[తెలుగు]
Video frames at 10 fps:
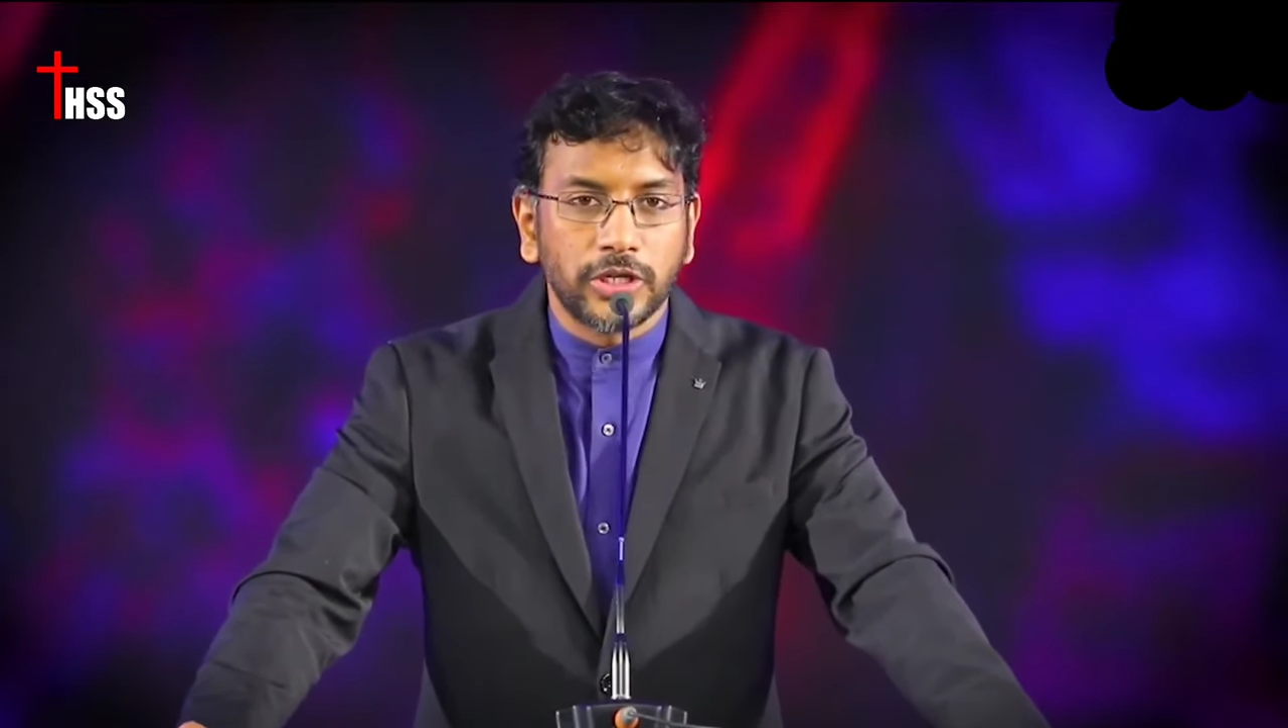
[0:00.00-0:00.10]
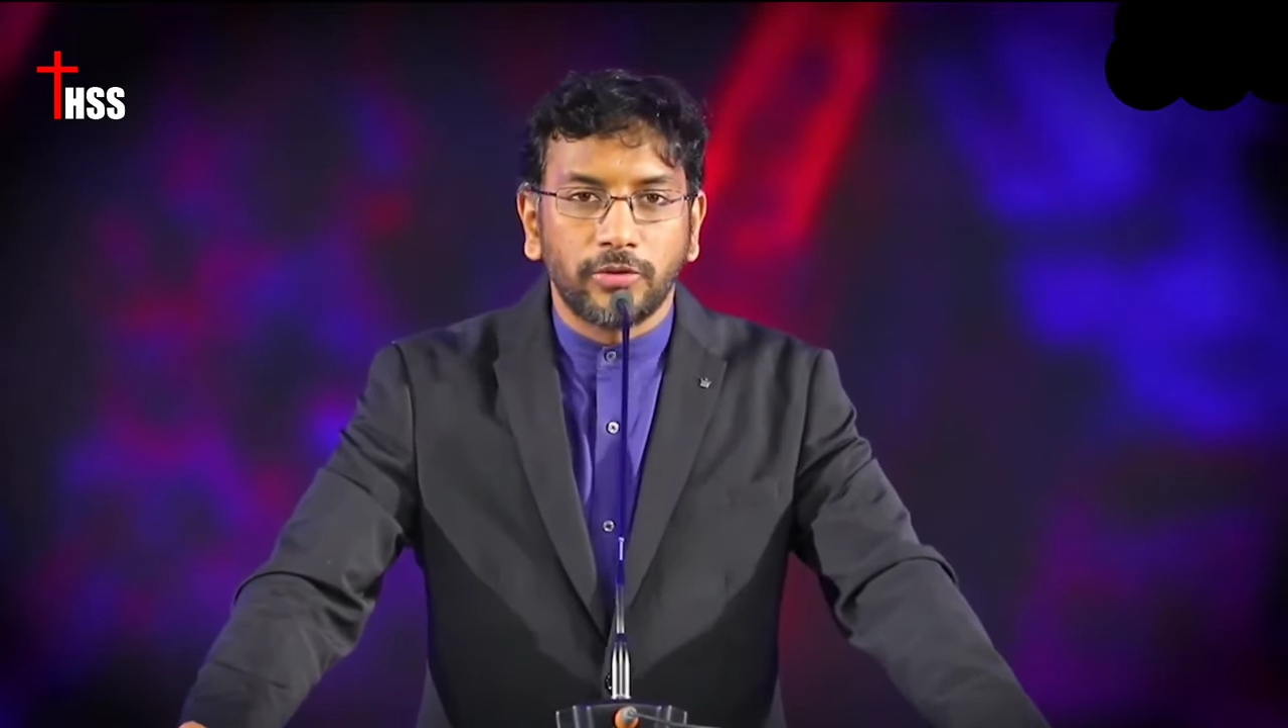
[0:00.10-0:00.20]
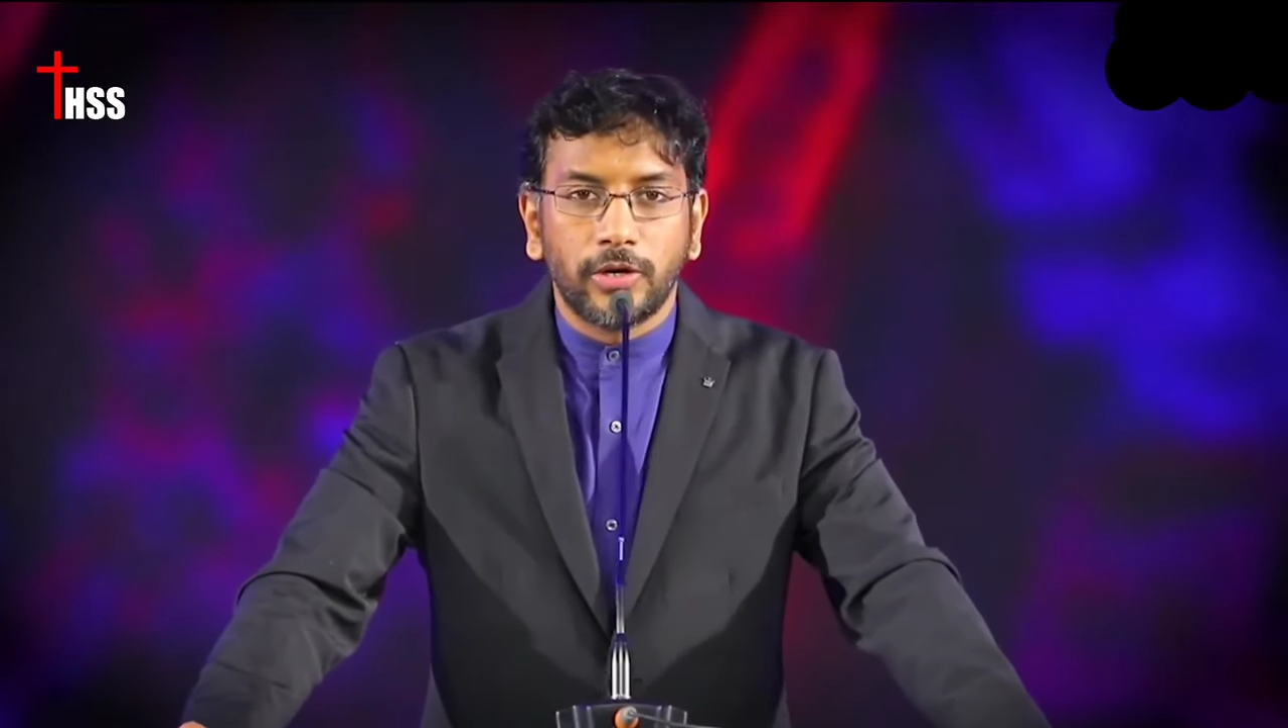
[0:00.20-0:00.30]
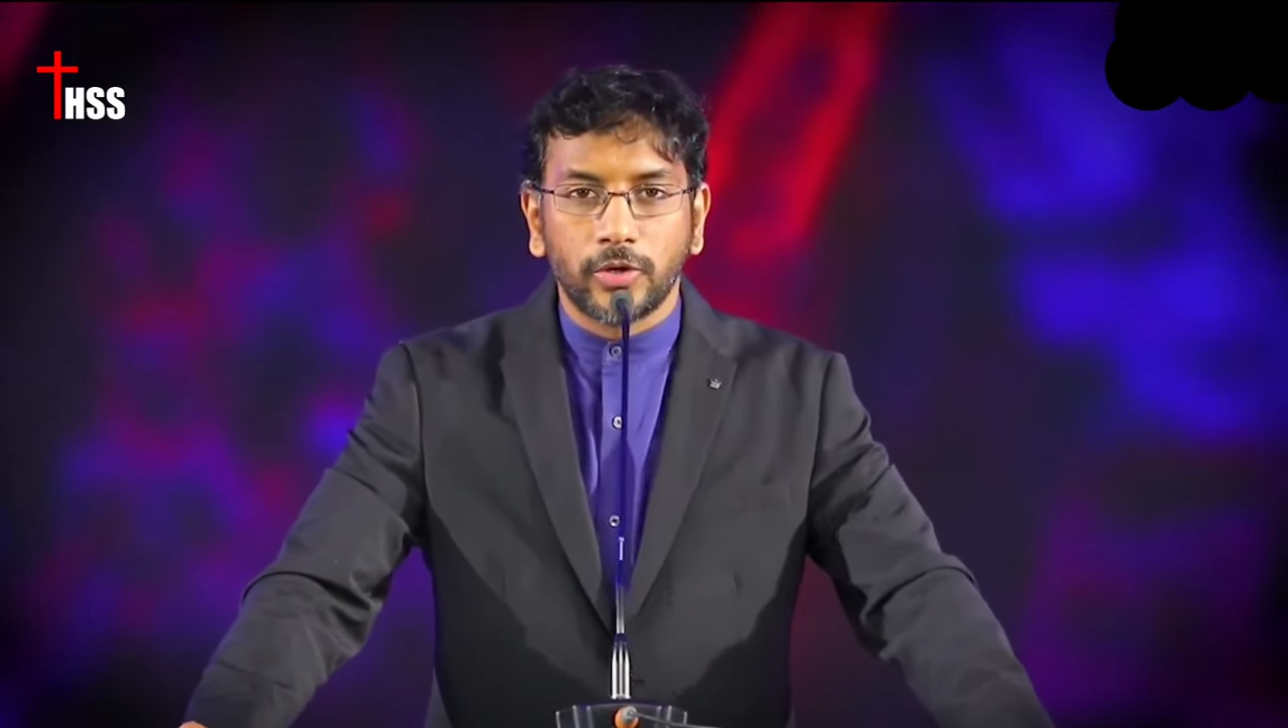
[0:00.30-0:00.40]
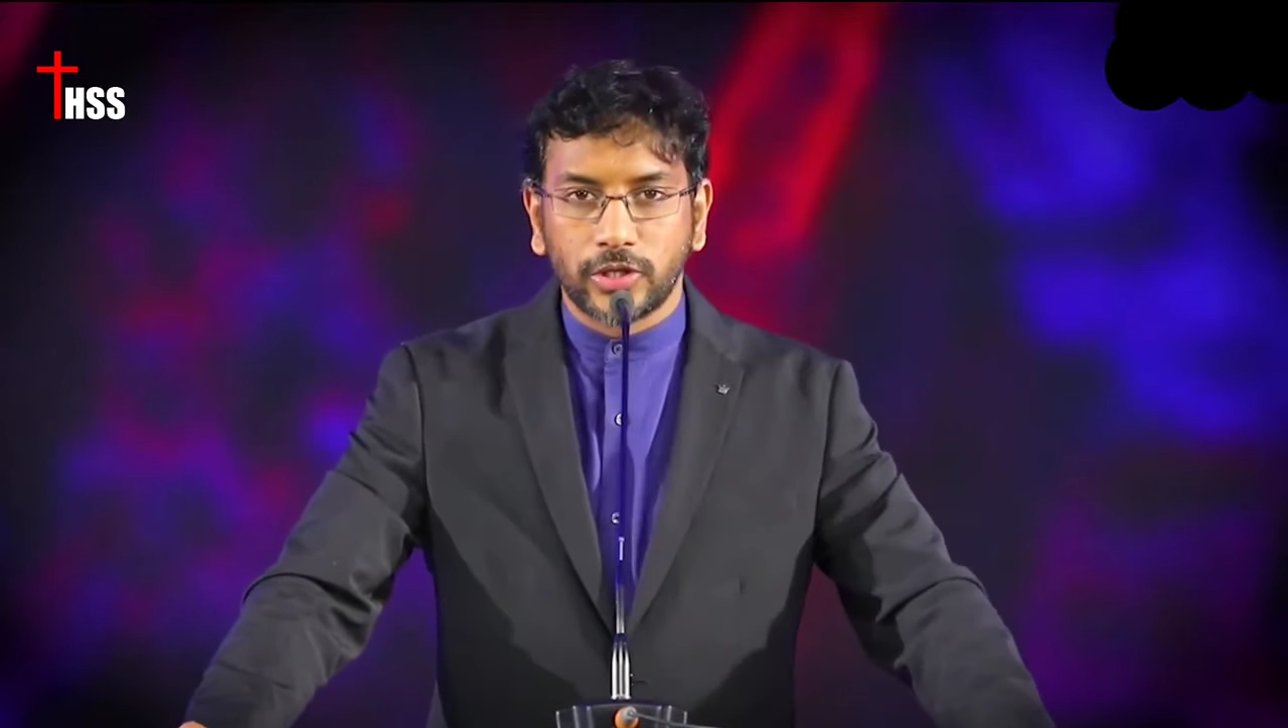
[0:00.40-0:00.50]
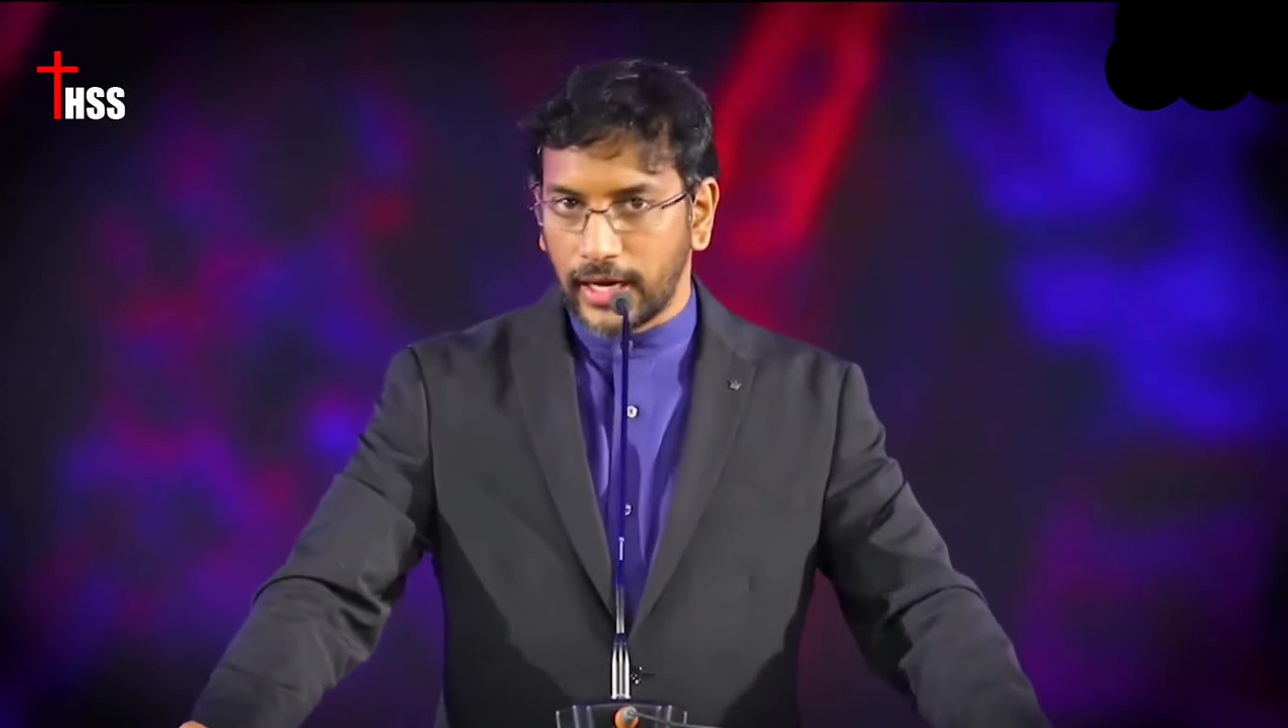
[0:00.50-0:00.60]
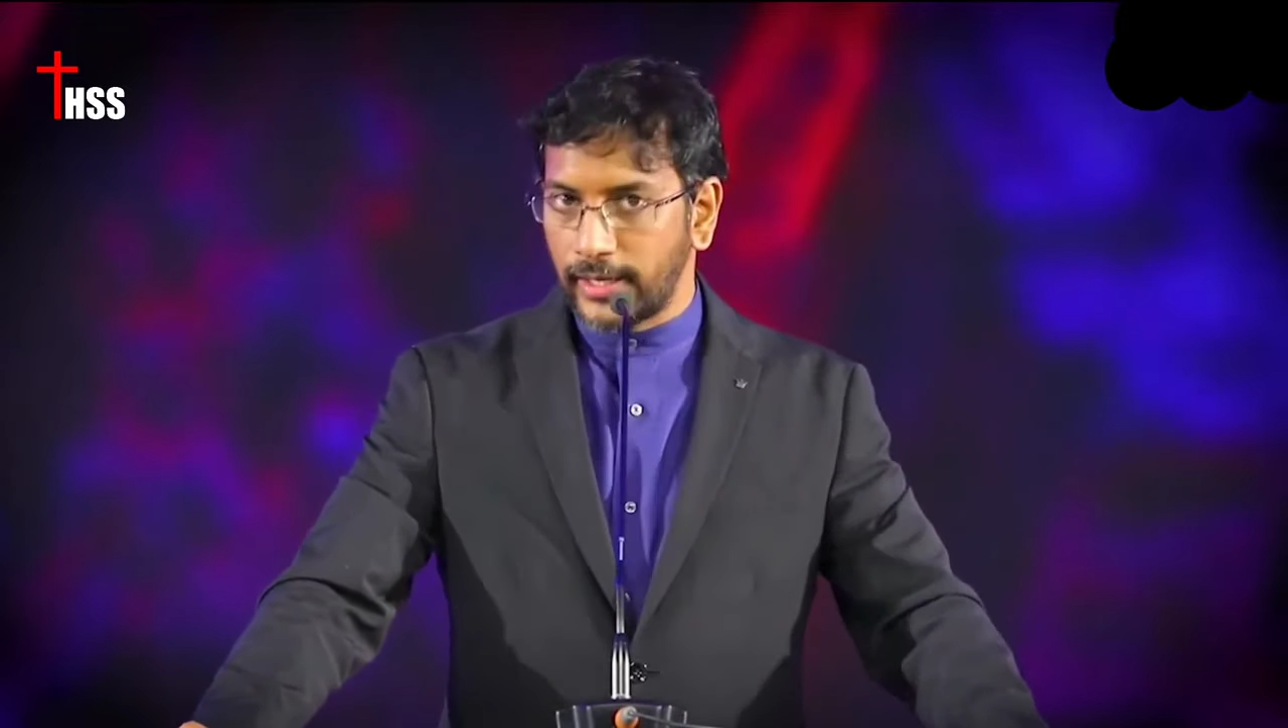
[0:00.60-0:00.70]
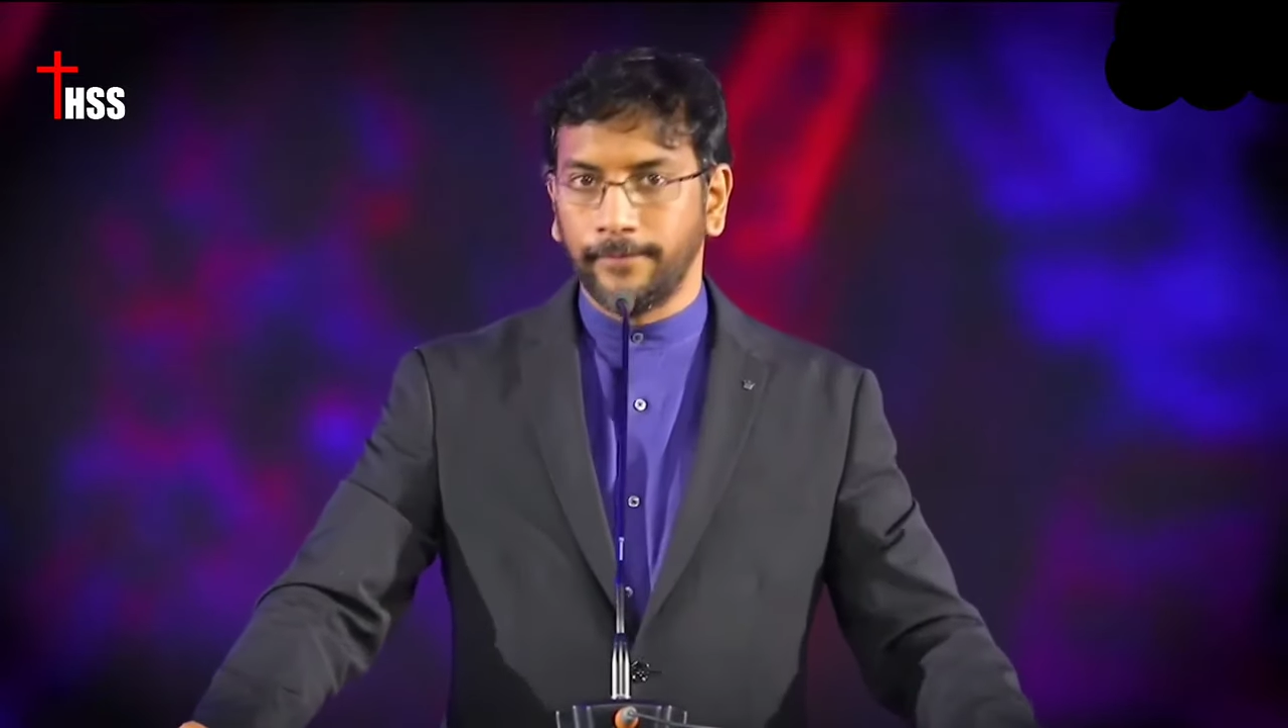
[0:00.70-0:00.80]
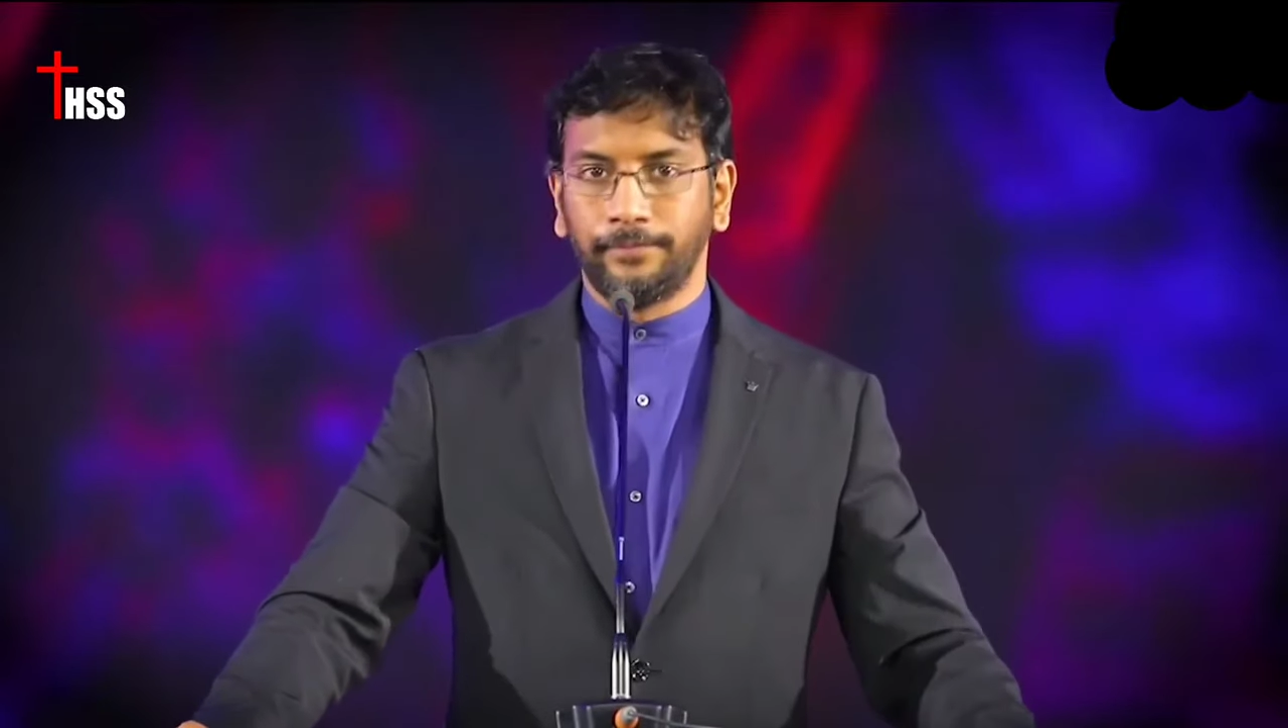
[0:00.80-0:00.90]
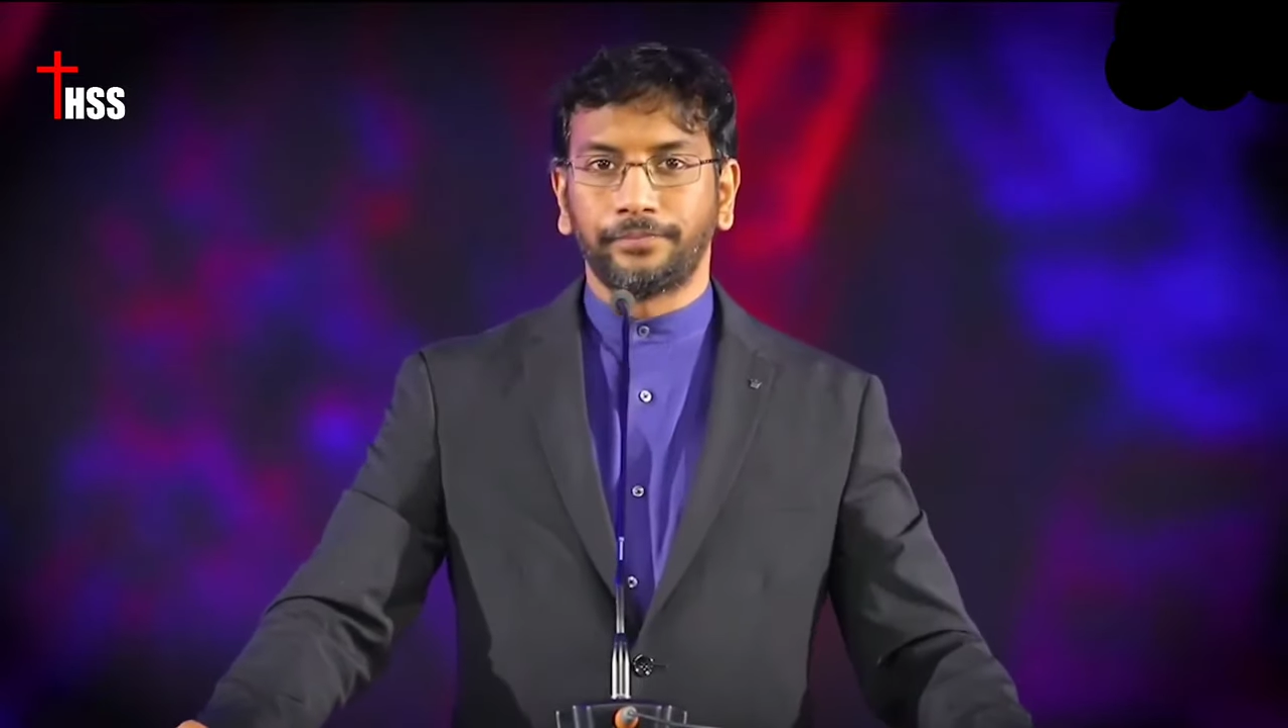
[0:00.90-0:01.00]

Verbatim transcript: చదవండి ఒకసారి